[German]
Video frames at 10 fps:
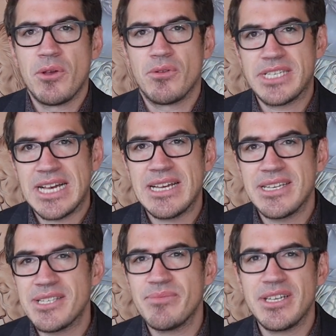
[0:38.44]
Und da
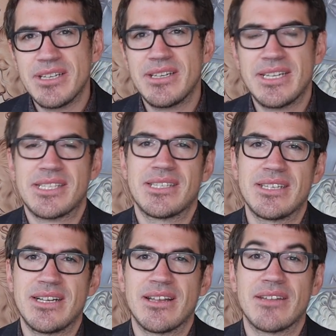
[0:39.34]
ist mir in den letzten
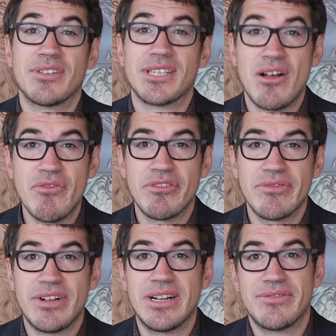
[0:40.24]
Tagen etwas
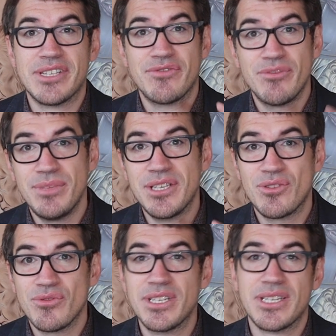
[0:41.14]
aufgefallen, was für mich
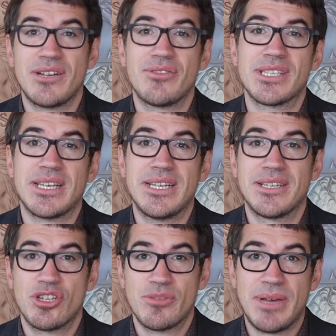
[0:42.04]
durchaus
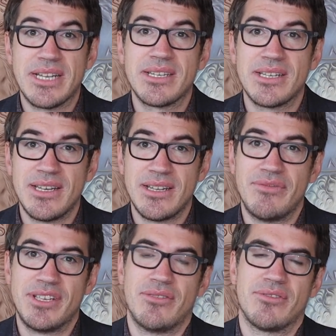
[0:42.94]
eine spannende
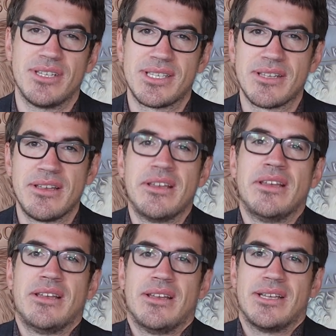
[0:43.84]
Entwicklung ist.
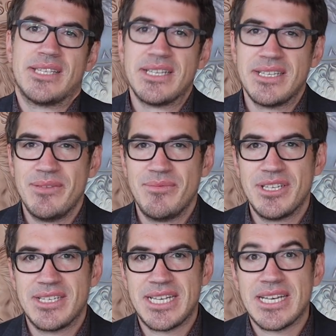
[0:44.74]
Es hat
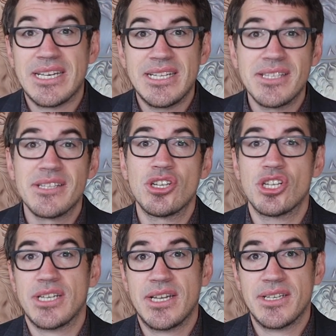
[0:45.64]
nämlich der
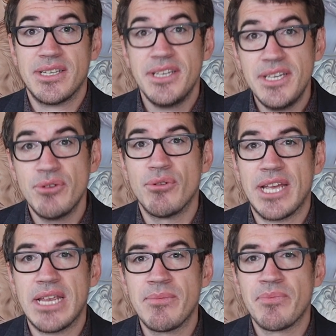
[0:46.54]
Inselstaat
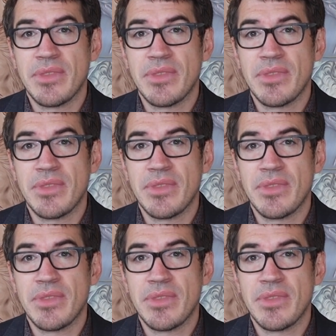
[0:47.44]
Niue